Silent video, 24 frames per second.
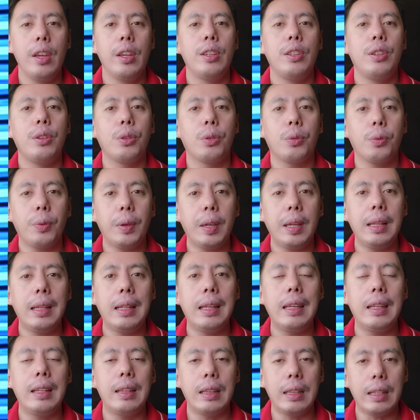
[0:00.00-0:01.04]
you
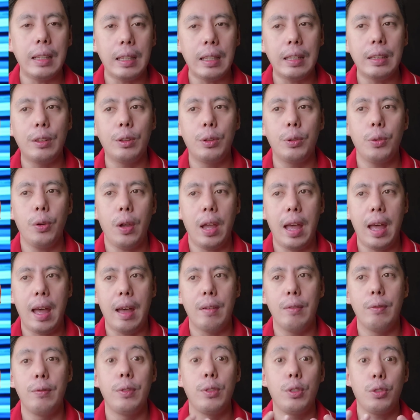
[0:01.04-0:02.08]
really need to
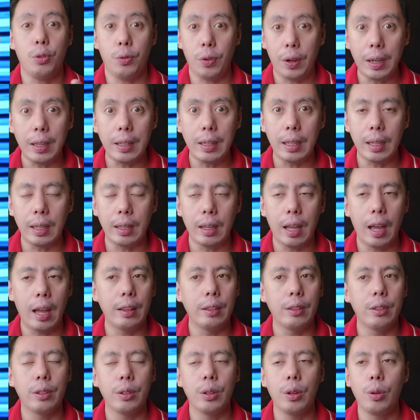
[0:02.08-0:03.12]
have training,
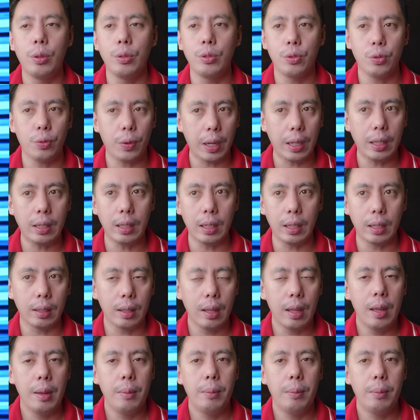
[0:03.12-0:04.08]
undergo training.